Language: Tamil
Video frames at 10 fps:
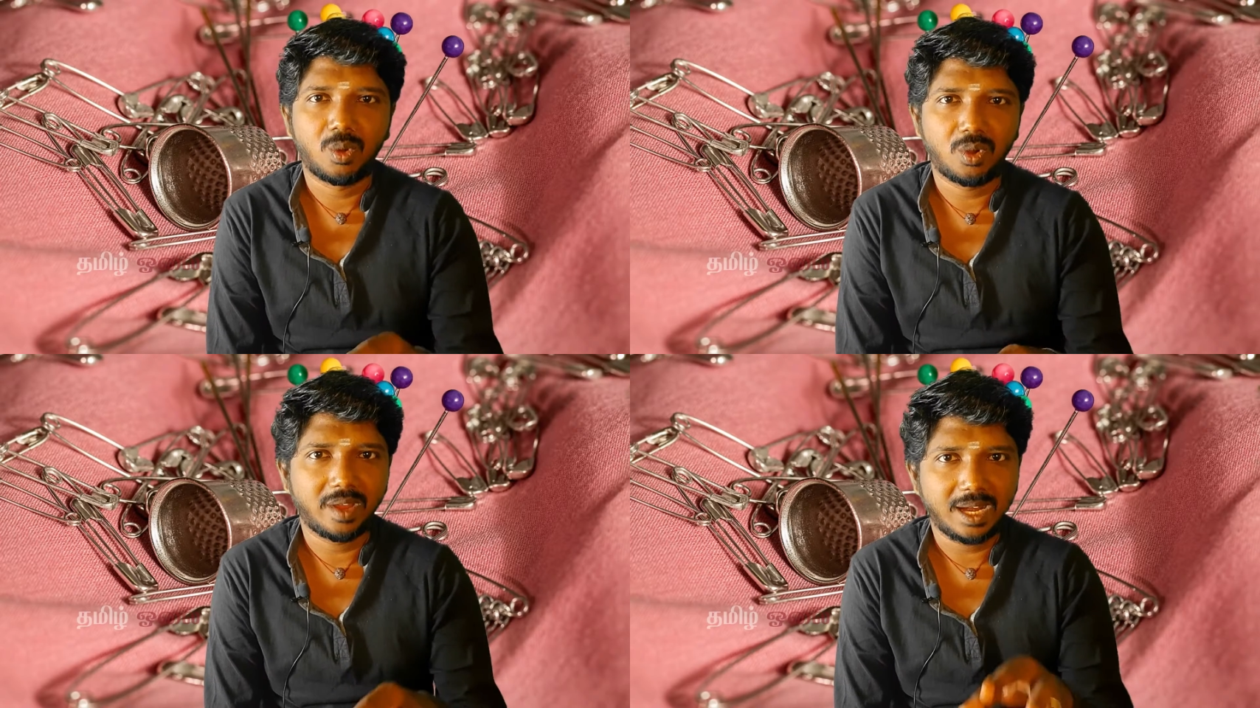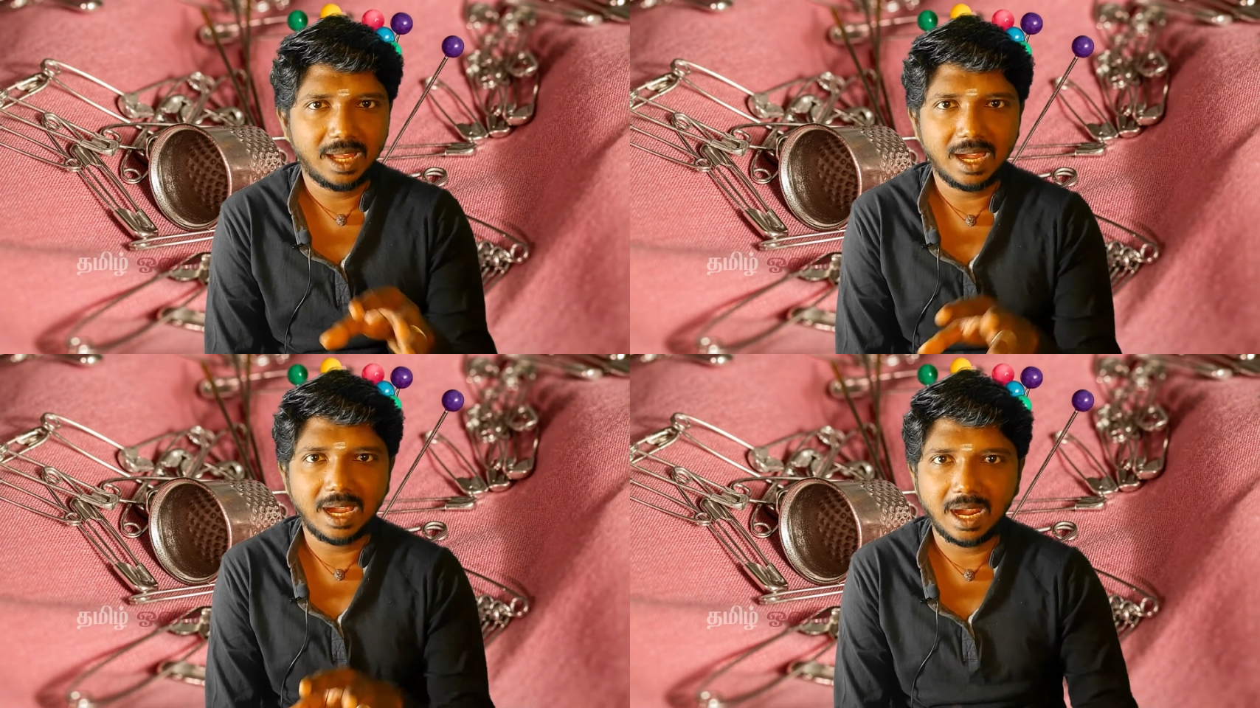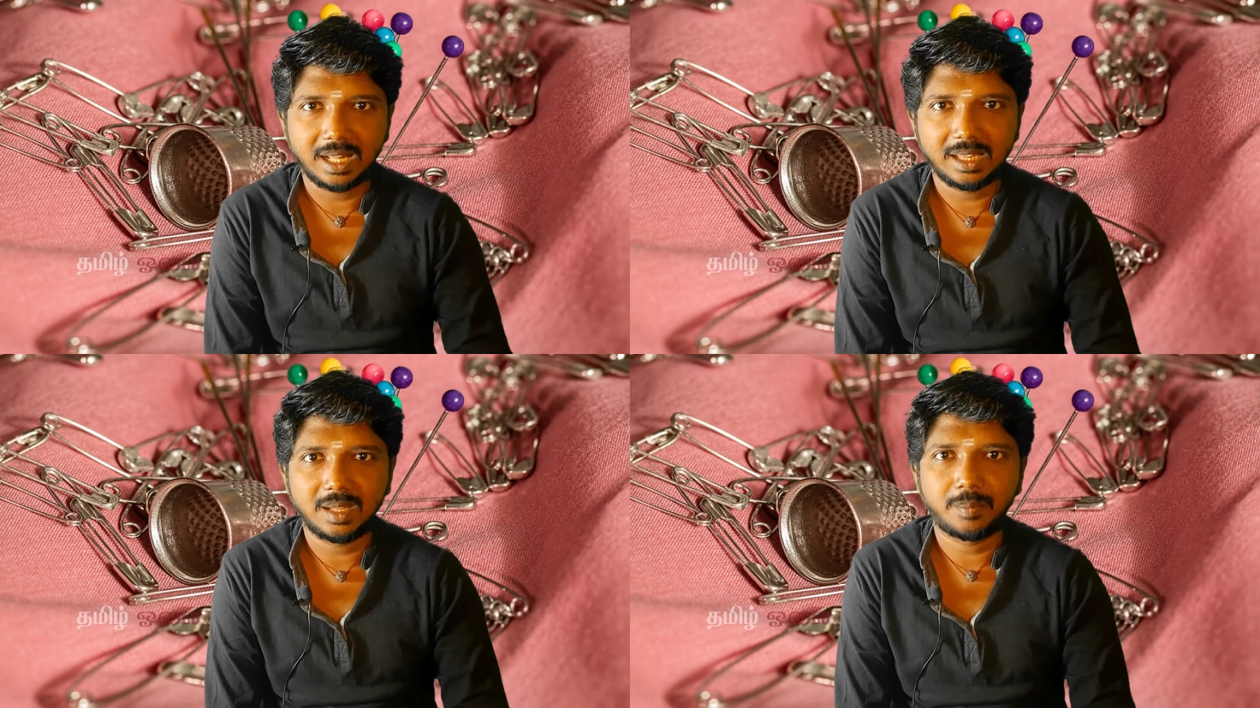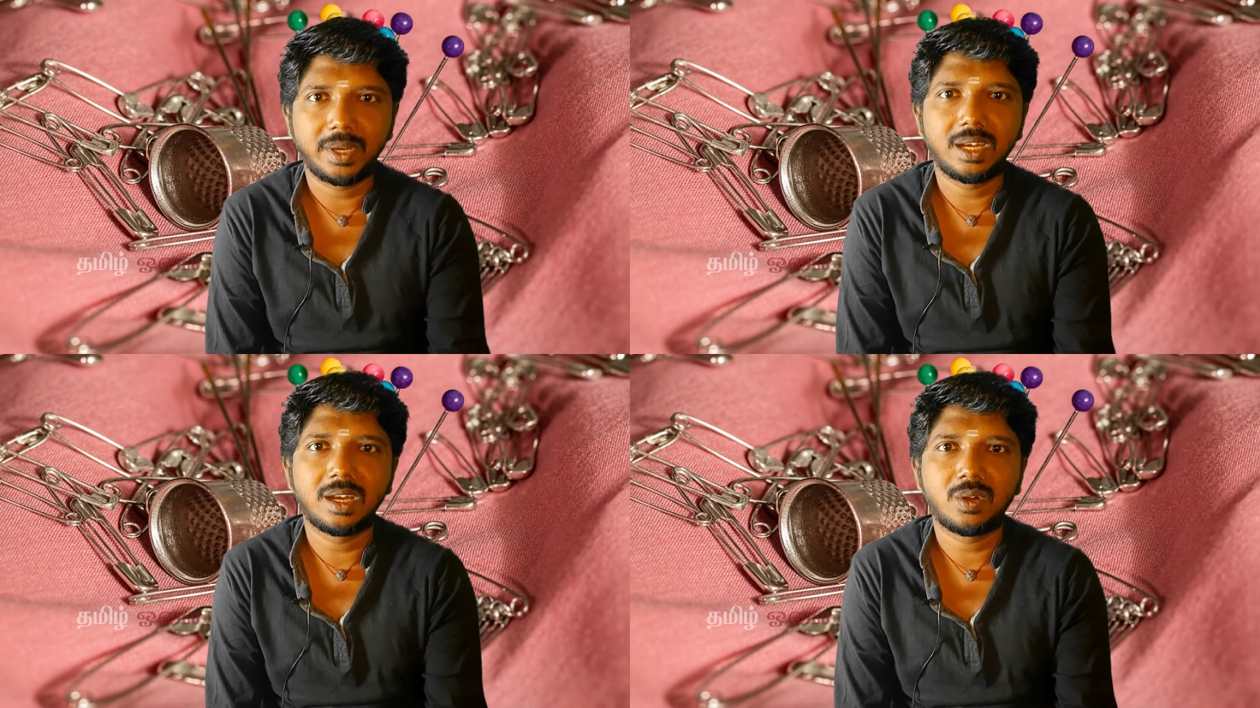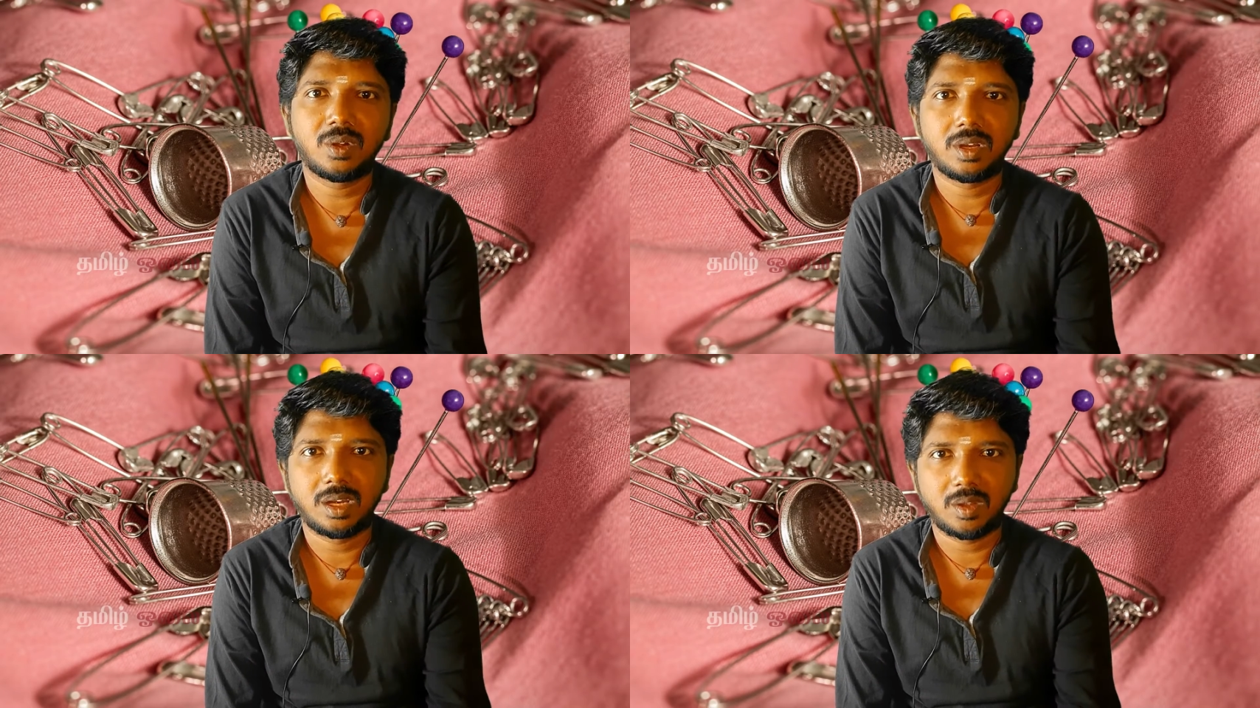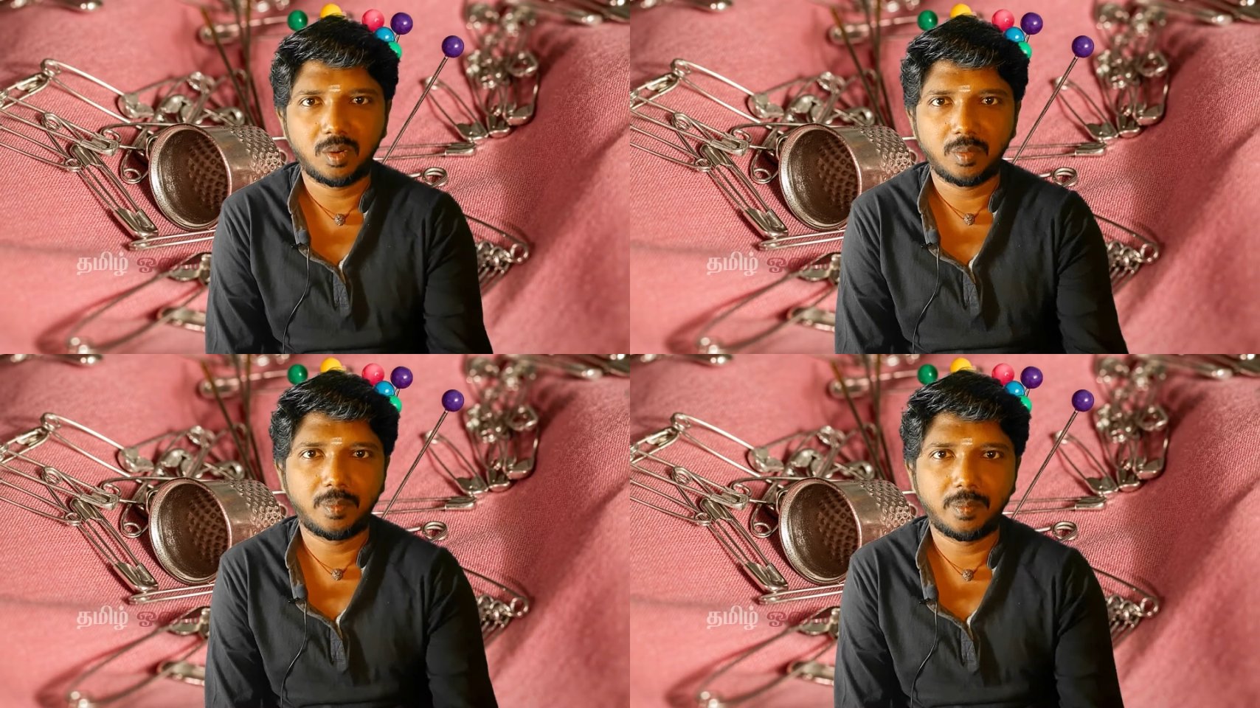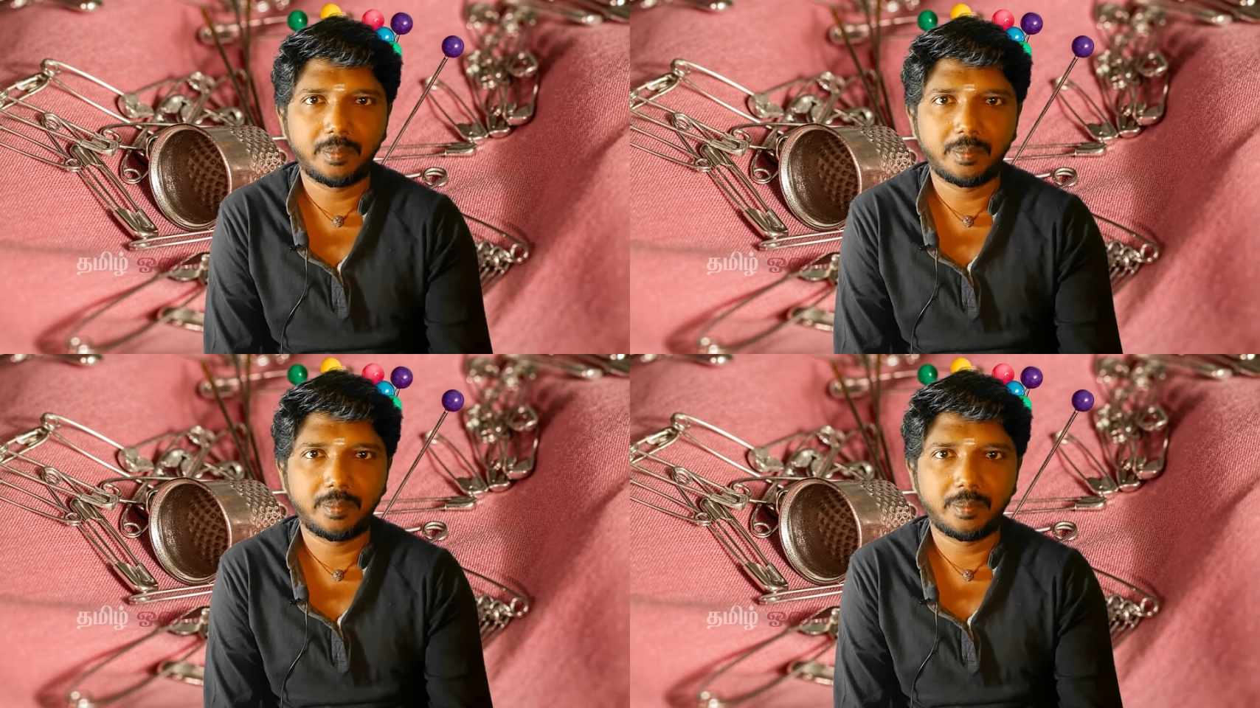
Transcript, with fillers: ஒருவேளை அந்த பின்னோ இல்லை ஒரு